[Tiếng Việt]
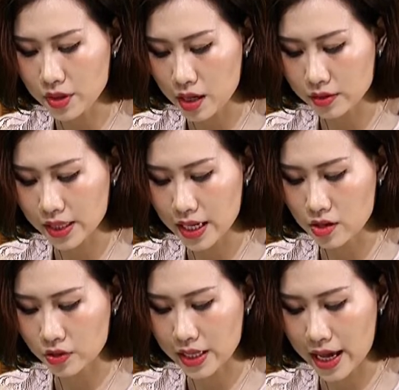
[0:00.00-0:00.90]
giờ xây
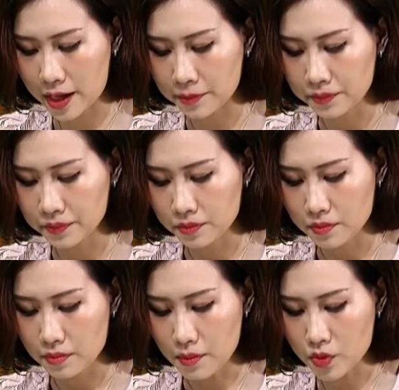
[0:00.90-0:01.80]
được nhà,
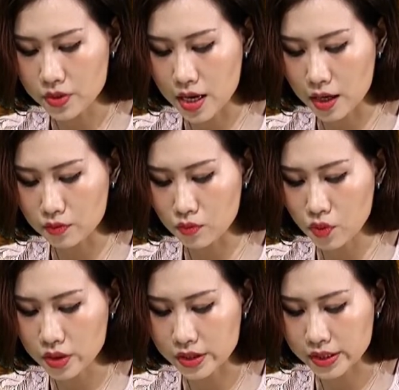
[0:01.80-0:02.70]
bao giờ
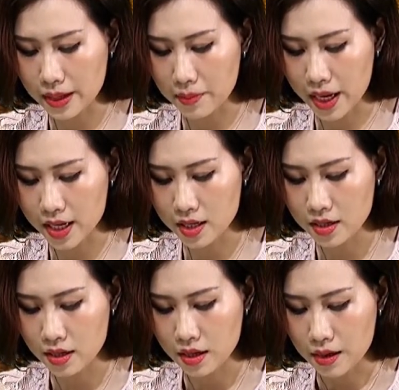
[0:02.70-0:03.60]
mua được xe máy,
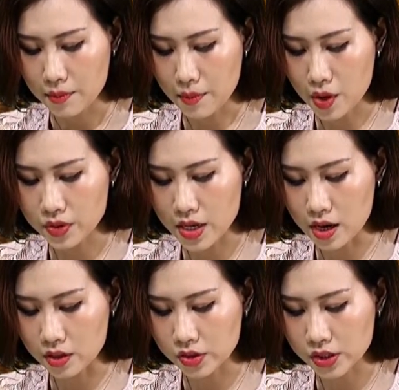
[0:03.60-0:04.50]
bao
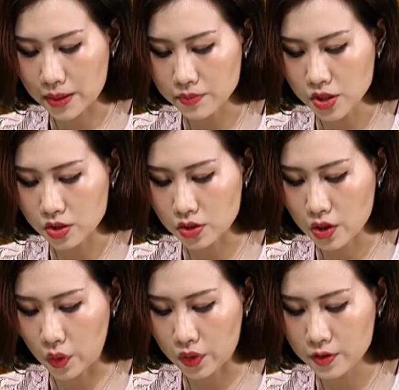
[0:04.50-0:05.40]
giờ sắm sửa
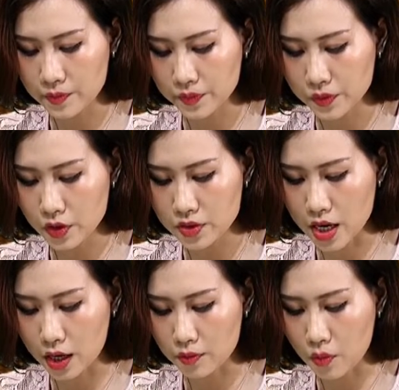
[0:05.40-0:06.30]
nổi cho
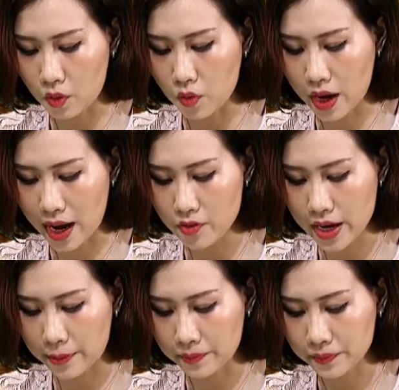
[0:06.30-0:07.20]
vợ bộ quần áo
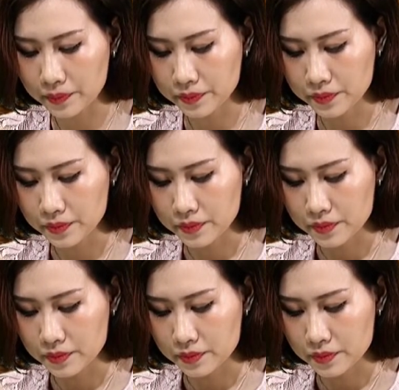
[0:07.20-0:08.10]
đẹp.
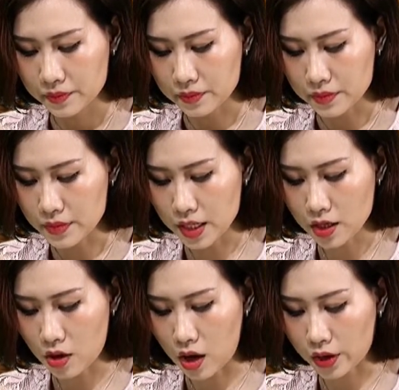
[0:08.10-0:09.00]
Những
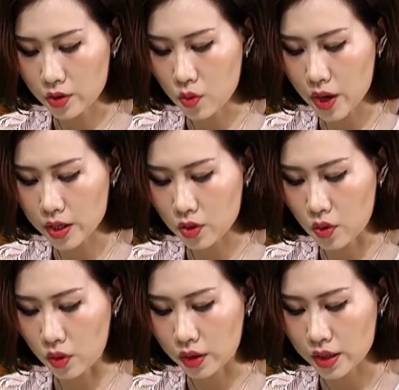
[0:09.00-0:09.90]
câu hỏi quay
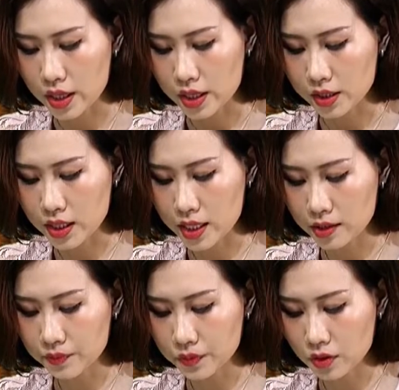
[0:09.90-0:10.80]
cuồng
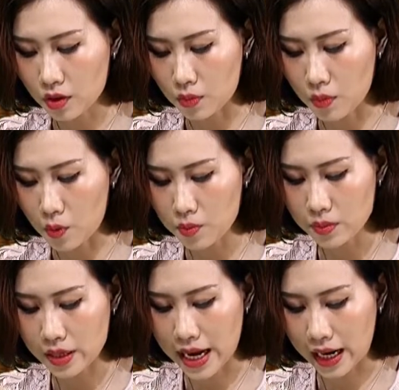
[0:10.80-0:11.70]
khiến con bóng
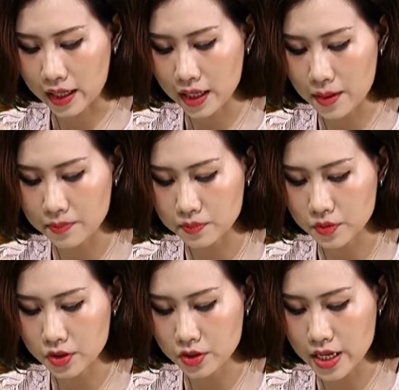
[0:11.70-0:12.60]
lặng câm
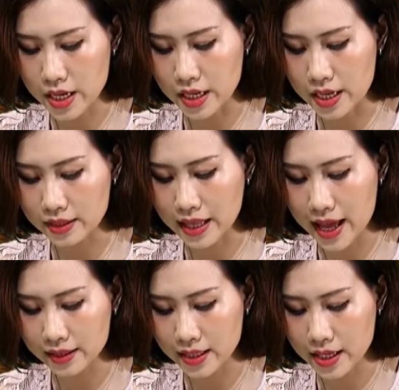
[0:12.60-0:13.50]
trước đề nghị
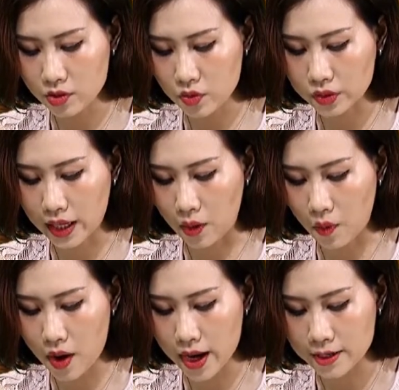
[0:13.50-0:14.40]
tha thiết của thằng
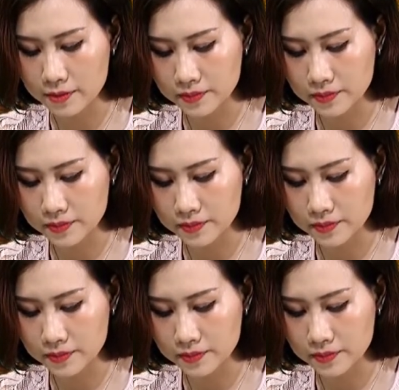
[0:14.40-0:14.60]
Khoai.